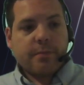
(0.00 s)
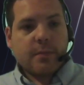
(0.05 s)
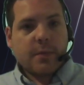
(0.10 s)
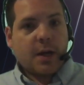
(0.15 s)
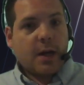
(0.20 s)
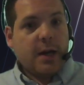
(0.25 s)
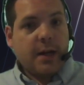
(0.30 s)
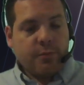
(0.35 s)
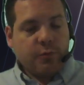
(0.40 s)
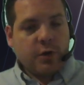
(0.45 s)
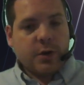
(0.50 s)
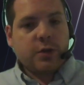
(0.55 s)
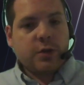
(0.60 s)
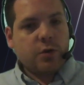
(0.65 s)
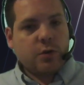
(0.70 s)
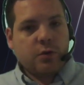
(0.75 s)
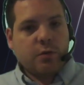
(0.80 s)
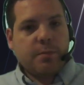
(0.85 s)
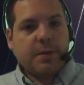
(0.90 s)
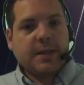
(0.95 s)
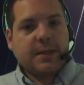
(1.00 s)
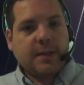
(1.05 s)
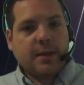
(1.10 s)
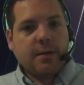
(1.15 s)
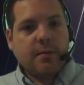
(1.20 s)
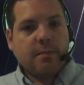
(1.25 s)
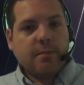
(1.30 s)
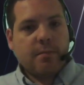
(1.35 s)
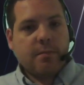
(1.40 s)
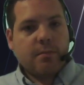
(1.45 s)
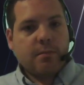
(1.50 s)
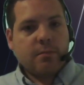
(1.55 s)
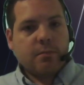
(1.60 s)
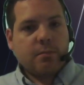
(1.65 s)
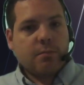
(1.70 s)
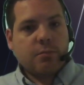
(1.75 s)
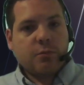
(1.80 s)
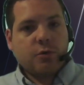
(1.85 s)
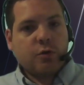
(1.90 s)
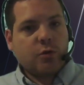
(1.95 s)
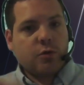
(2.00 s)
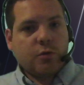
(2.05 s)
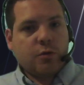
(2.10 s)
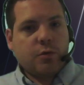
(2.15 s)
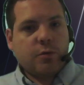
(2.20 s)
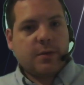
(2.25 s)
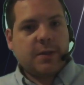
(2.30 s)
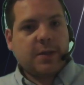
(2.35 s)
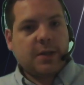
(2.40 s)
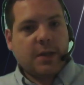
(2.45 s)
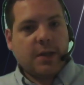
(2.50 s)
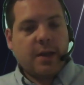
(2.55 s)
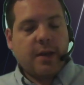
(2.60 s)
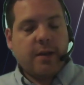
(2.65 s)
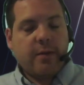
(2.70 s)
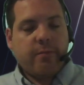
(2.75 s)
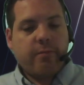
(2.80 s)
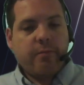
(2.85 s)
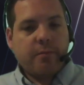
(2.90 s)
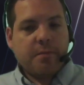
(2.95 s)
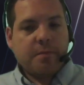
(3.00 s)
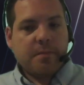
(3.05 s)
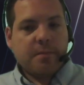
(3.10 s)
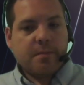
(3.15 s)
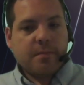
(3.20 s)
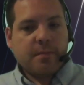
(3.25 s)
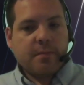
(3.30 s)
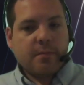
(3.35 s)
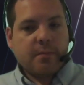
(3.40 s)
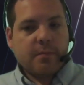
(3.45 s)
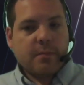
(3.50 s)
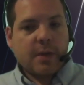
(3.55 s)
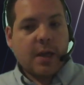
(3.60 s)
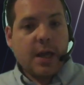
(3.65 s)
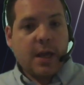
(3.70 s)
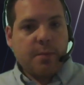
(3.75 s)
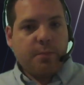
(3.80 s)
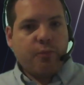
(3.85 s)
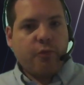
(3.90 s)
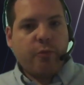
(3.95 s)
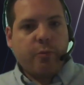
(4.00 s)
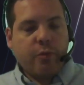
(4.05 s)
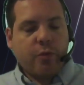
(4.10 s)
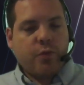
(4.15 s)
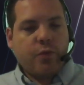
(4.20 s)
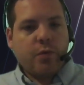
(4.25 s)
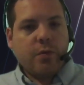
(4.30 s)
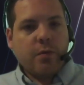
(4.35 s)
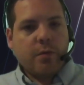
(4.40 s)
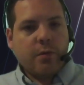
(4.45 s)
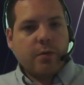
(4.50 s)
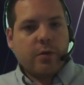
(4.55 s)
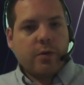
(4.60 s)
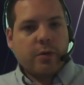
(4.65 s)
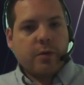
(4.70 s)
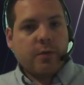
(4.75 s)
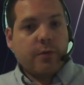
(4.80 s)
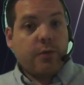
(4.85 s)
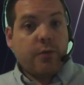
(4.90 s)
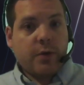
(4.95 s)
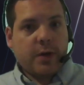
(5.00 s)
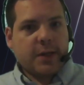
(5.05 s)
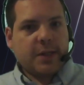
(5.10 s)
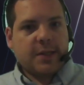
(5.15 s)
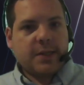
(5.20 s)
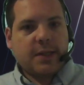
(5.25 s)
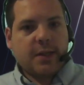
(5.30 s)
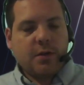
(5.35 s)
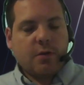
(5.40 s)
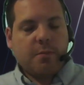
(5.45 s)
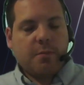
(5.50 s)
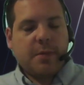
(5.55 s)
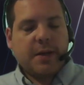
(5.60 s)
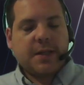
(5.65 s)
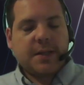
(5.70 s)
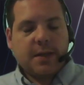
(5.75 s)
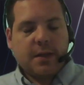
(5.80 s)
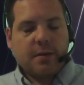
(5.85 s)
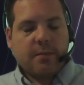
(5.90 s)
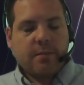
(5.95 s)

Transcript: les mois se sont passés, se sont succédés. Et pour beaucoup, vous restez dans le passé.